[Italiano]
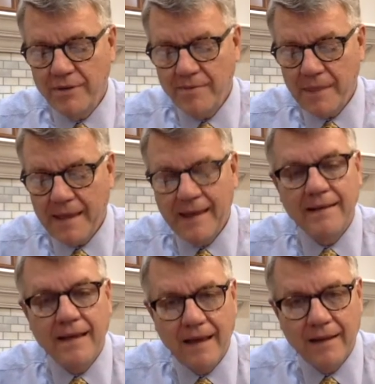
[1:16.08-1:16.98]

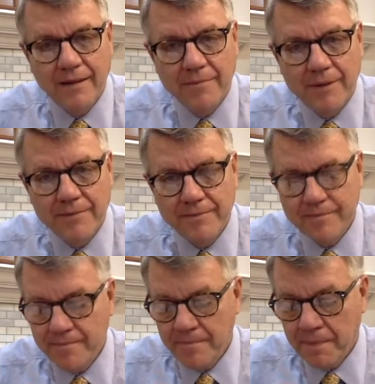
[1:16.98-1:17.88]
Prenderemo posizione
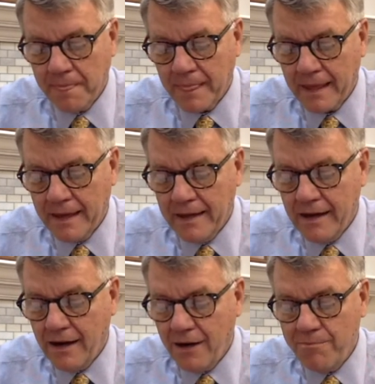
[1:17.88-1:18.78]
come Giosuè e
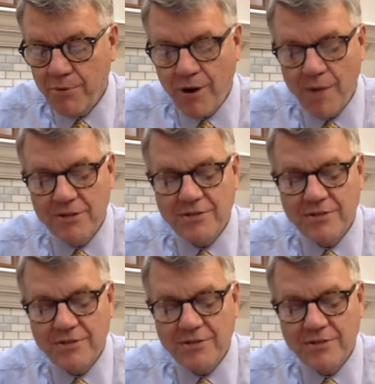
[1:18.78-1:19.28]
Caleb.